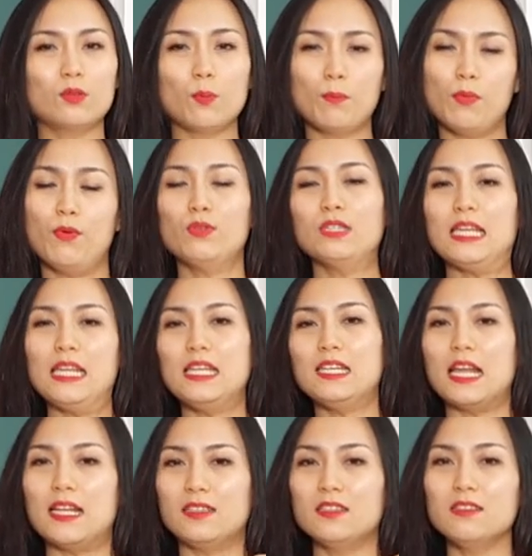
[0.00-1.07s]
protein
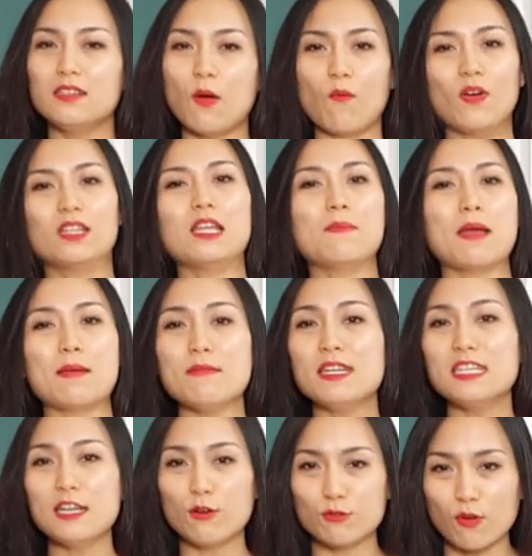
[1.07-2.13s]
đến từ động vật thì mẹ
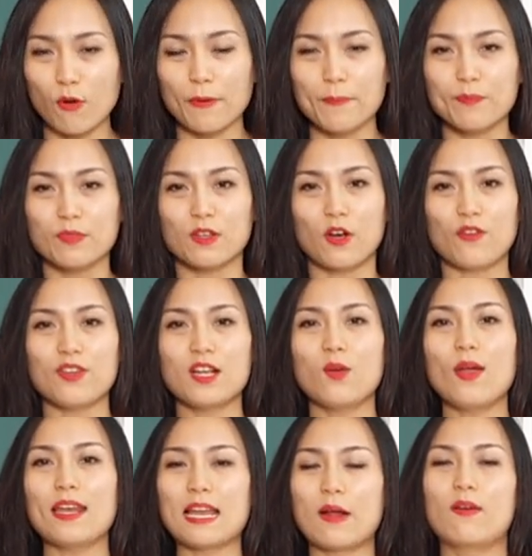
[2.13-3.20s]
biết nhiều rồi còn những
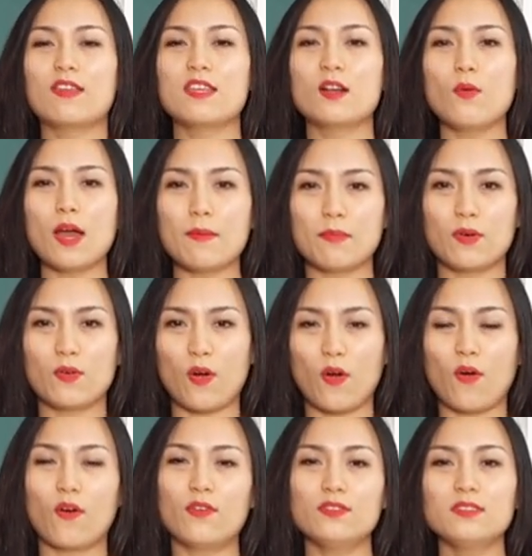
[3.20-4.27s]
loại nào là những loại mà
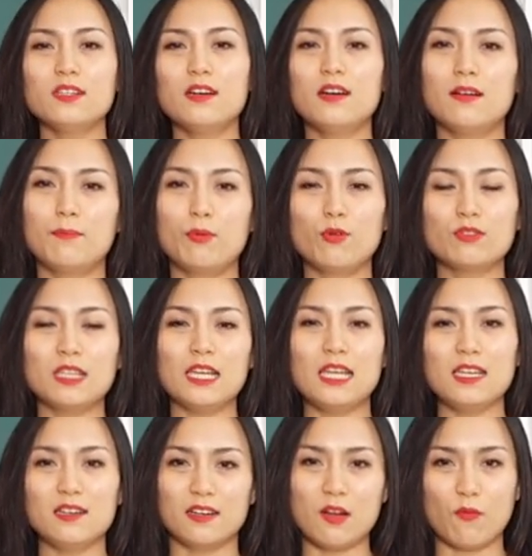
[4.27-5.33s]
có ờ,
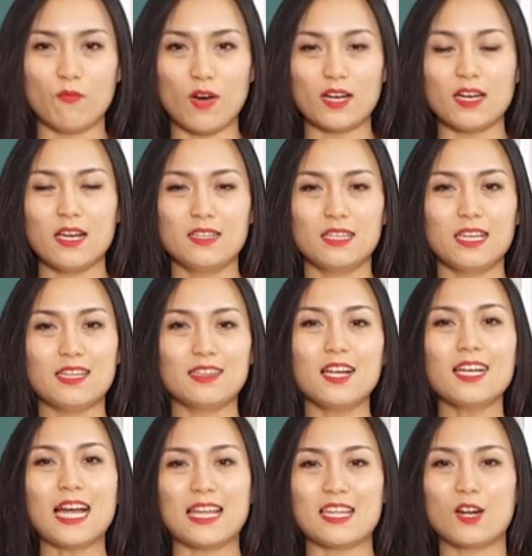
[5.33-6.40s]
protein ở động vật thì
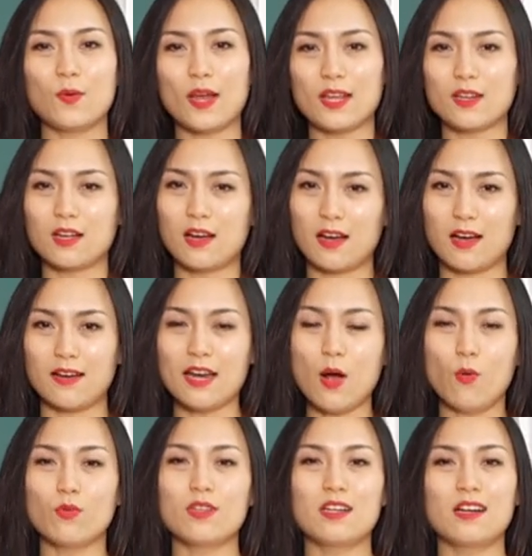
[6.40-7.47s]
tất cả những loại ờ, đậu
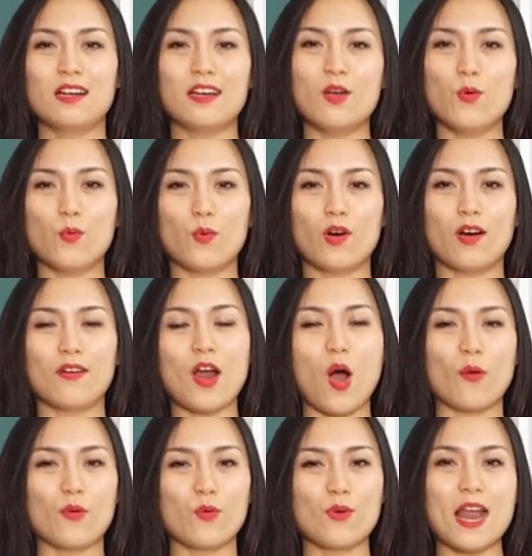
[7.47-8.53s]
như là đậu
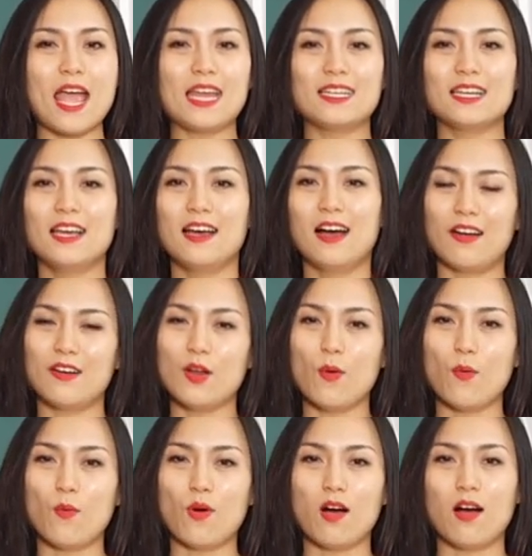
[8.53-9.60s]
đỏ đậu đen
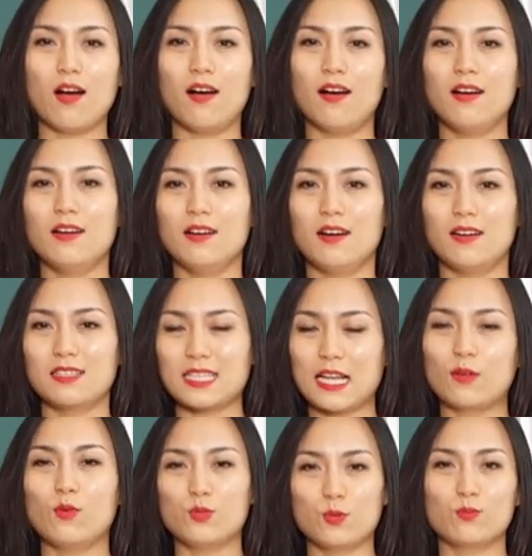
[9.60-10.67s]
đậu ờ, ờ,
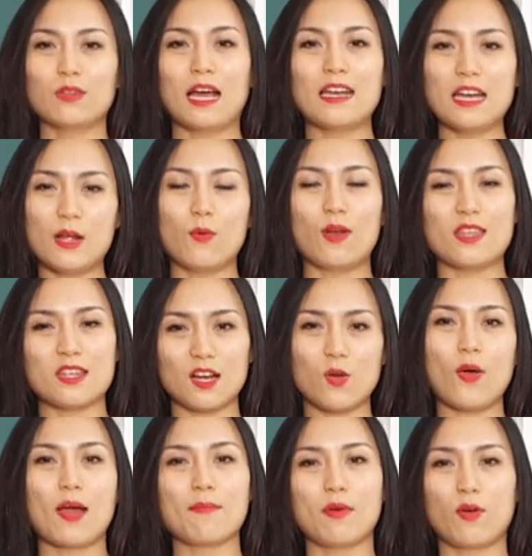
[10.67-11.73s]
xanh của chúng ta đều là những cái
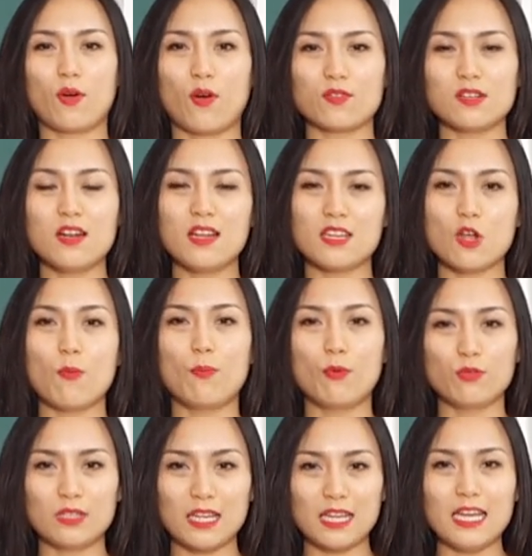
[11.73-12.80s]
loại mà có rất là nhiều
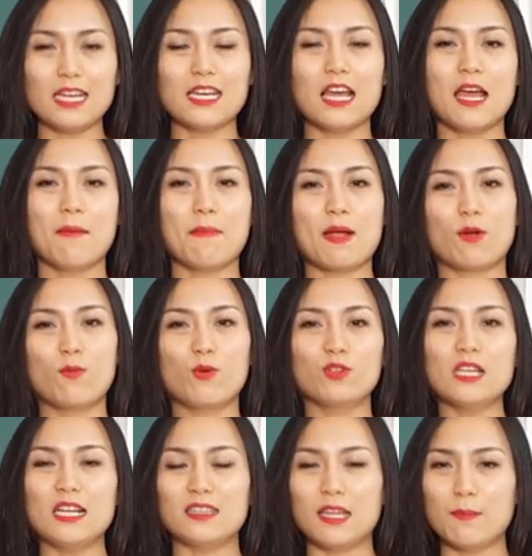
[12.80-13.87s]
protein mẹ cũng có
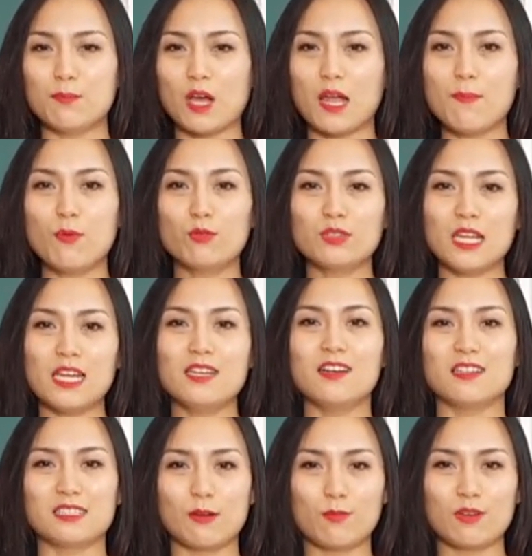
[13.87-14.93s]
thể tìm thấy protein
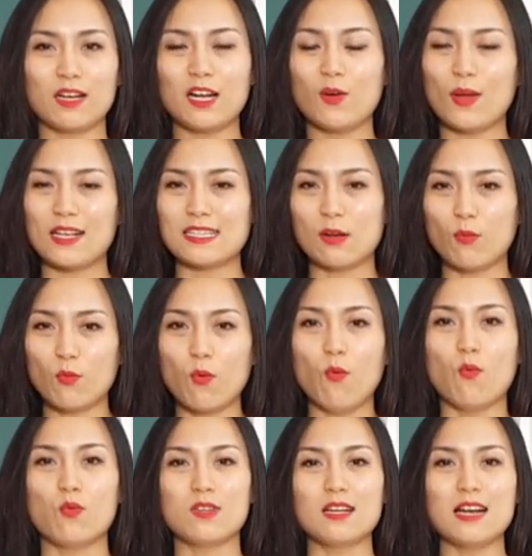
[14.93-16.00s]
ở trong các loại rau củ
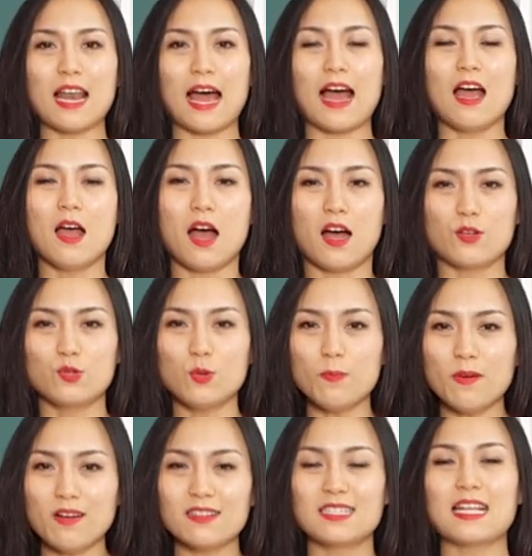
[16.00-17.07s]
như là ờ, súp
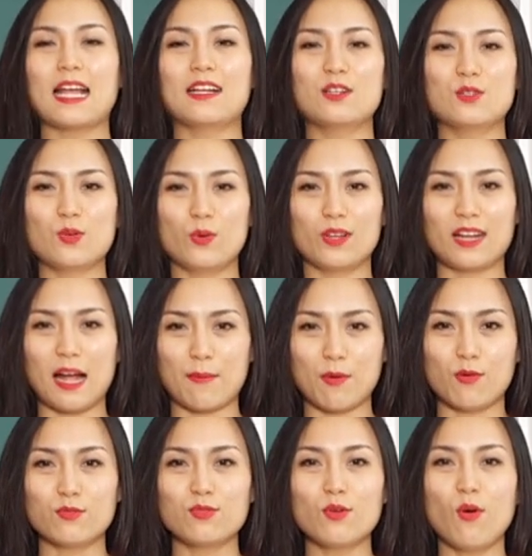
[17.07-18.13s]
lơ xanh rồi cả bó
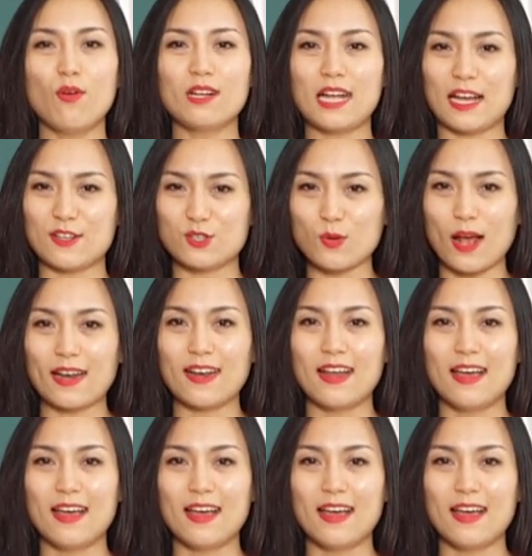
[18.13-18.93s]
xôi cải xoăn